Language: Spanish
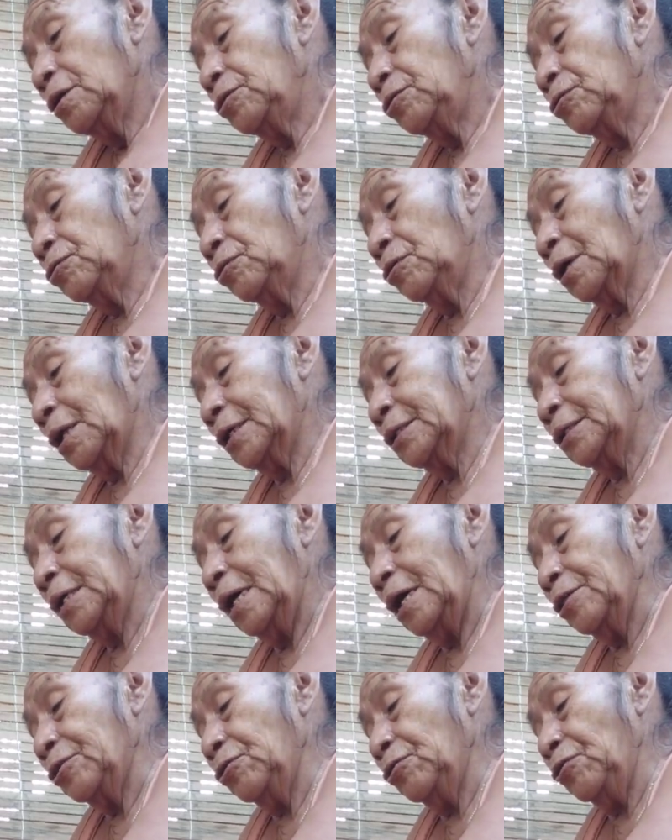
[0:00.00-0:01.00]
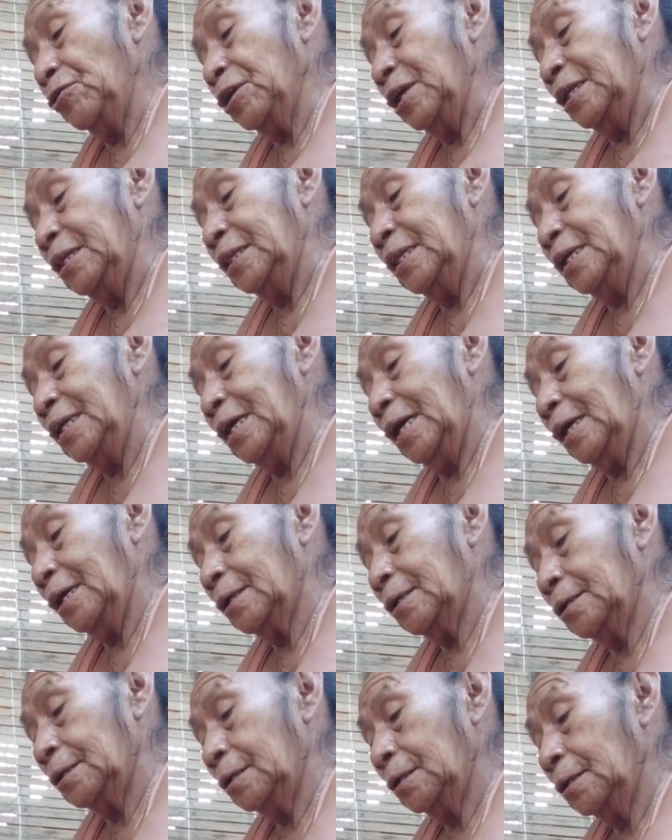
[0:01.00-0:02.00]
Yo, gracias a Dios, hoy en día,
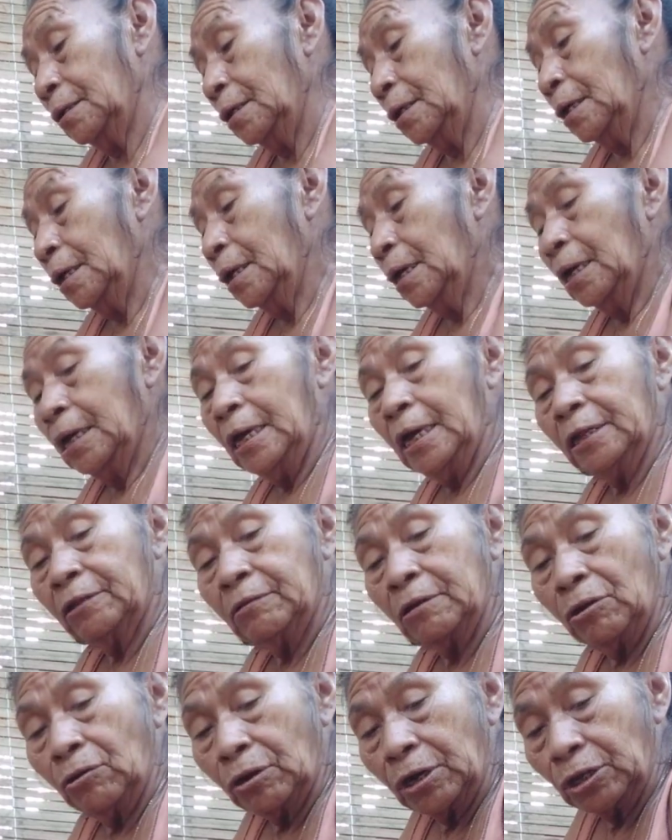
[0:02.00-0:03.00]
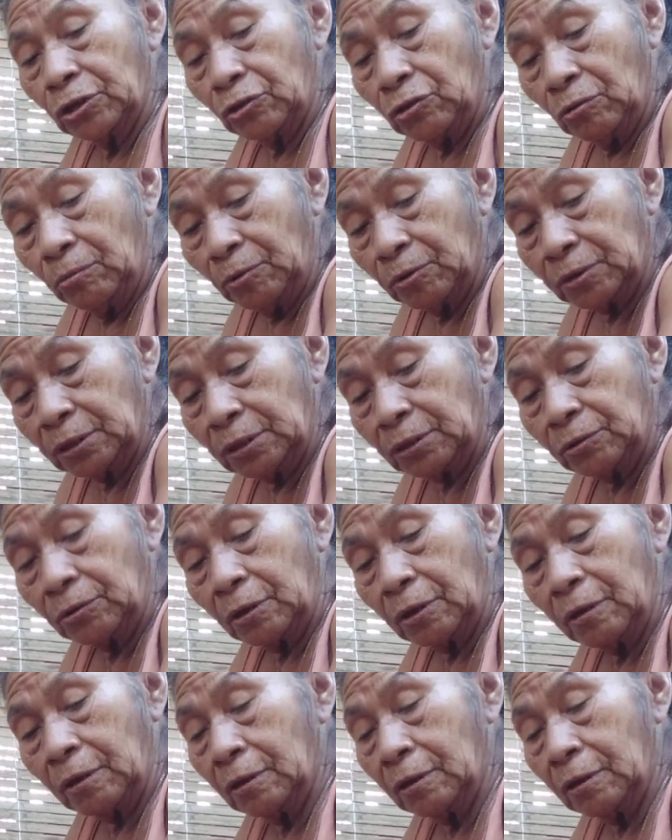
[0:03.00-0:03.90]
esto es lo que tomo, Señor.